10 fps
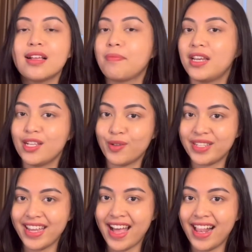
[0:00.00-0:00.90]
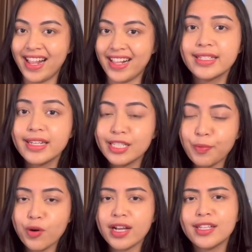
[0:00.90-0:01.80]
media sosial. Jenis
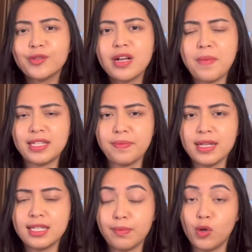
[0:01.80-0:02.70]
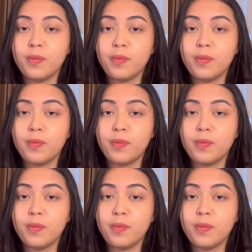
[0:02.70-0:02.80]
produknya juga macam-macam.